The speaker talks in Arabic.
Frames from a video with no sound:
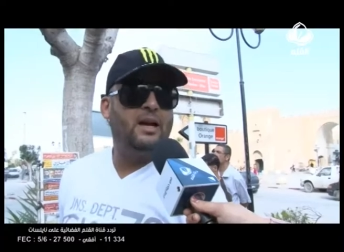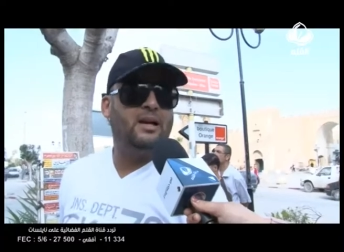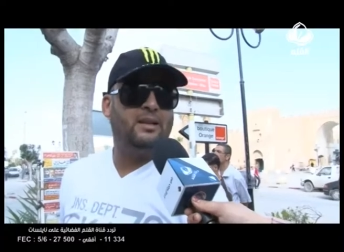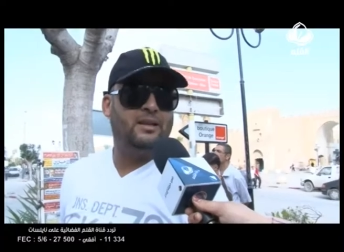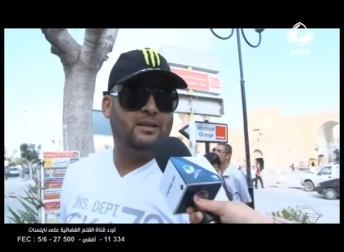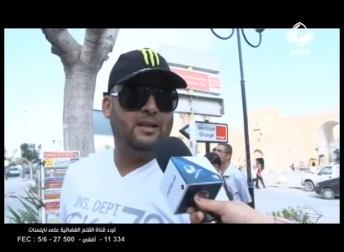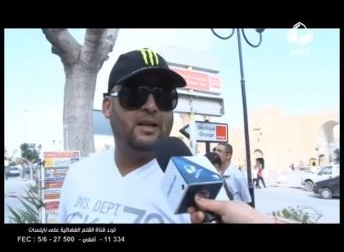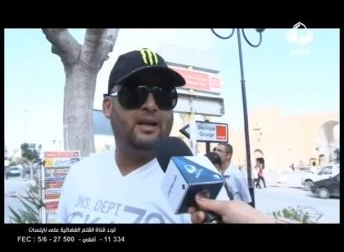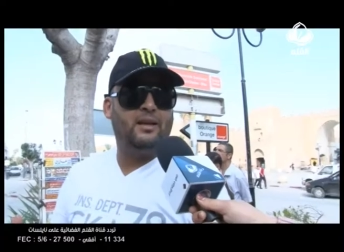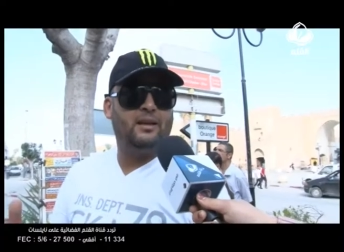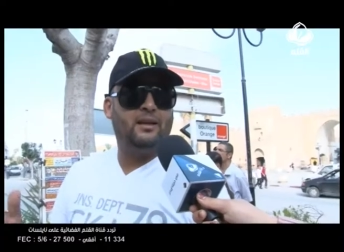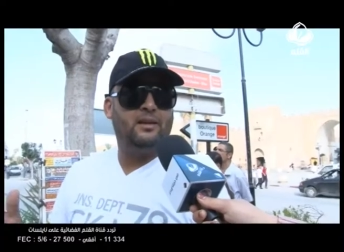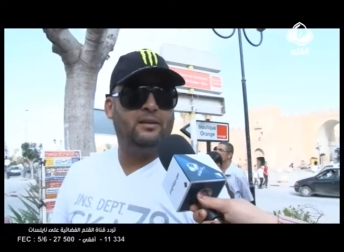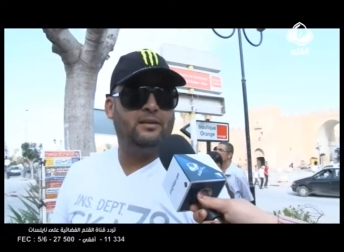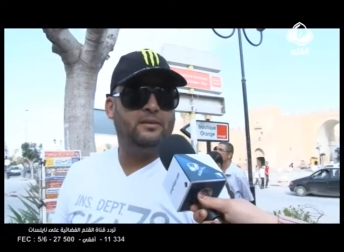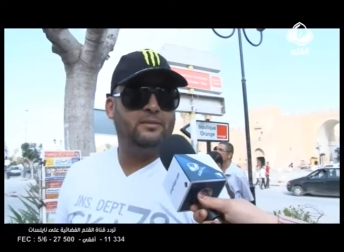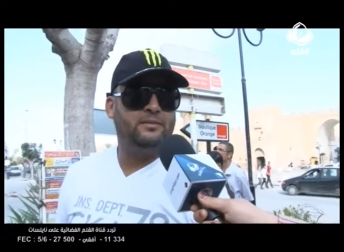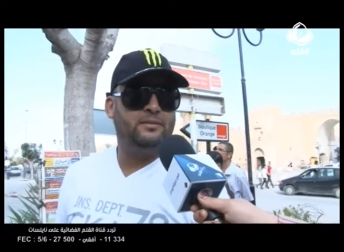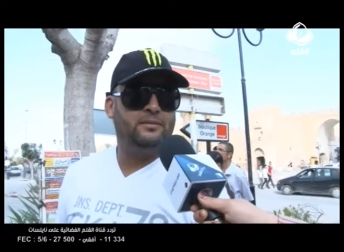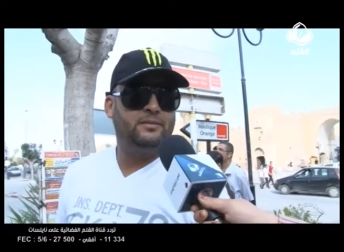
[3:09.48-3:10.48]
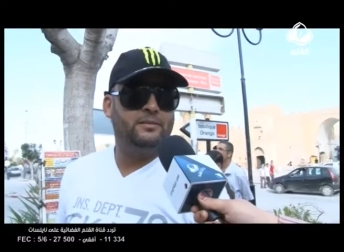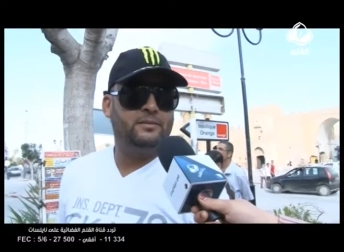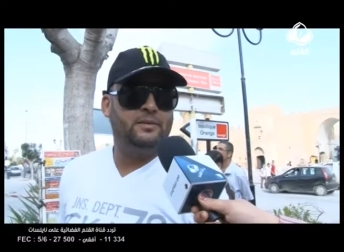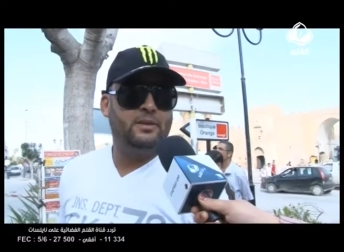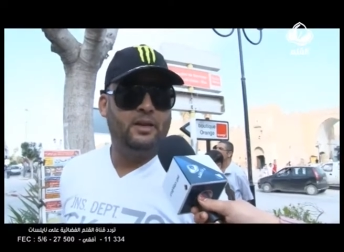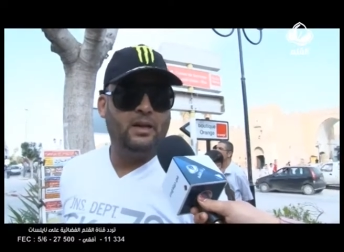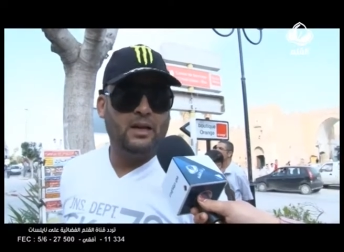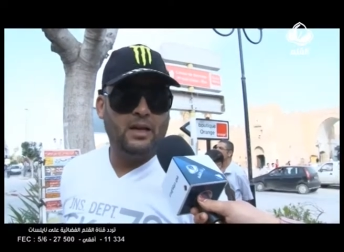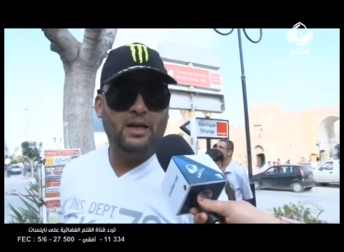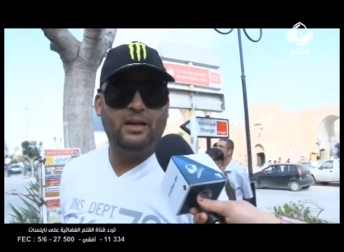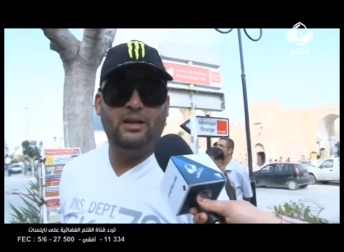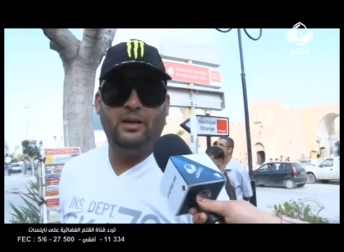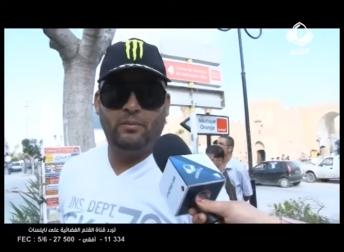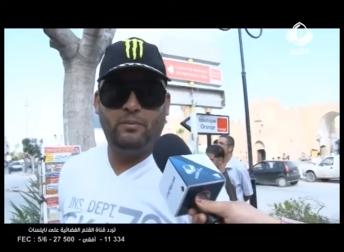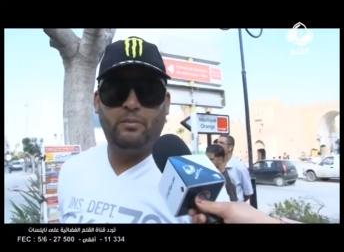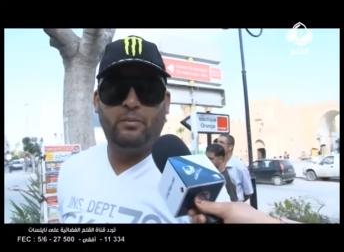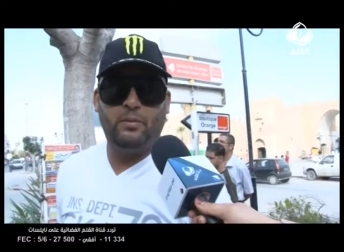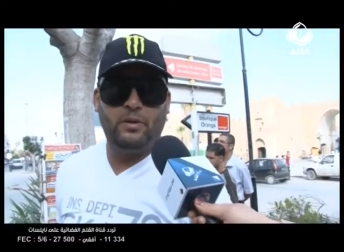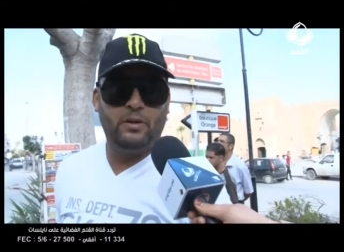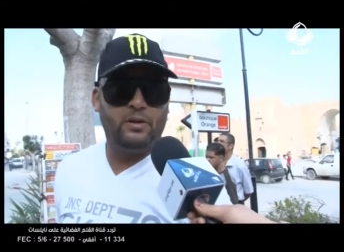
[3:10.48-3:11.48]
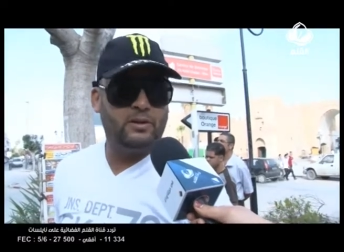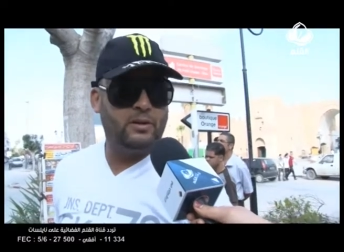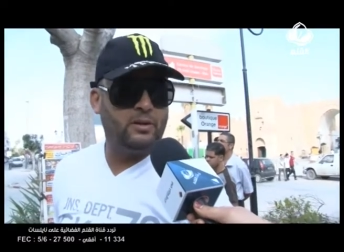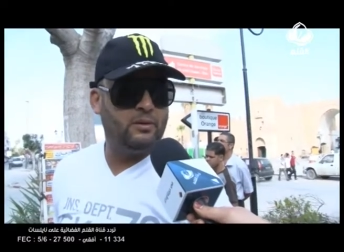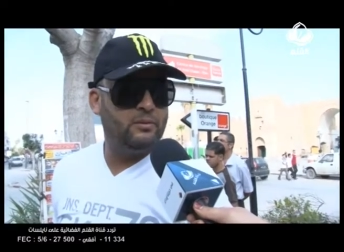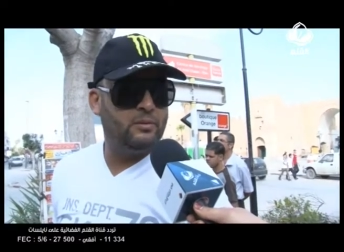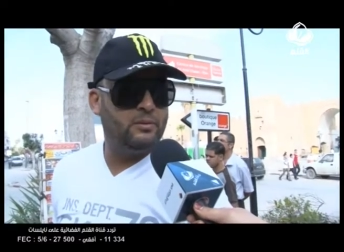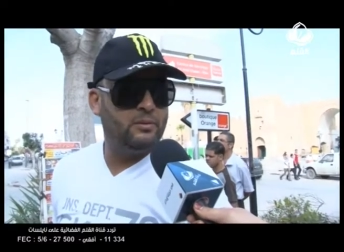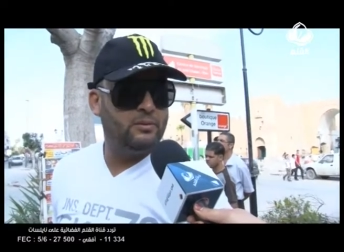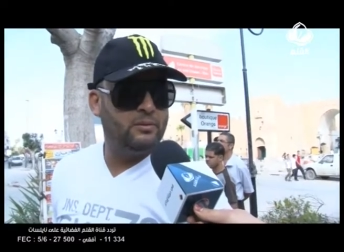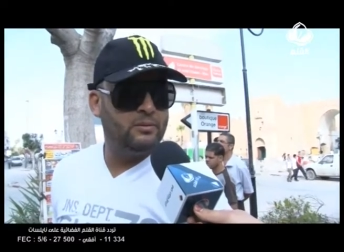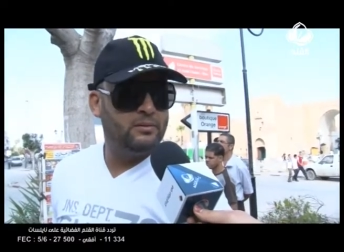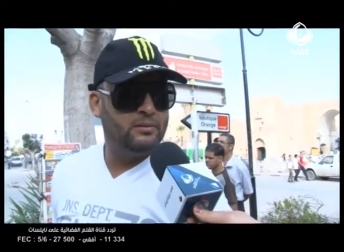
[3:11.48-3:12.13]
قاعدة تغلي غالية بوار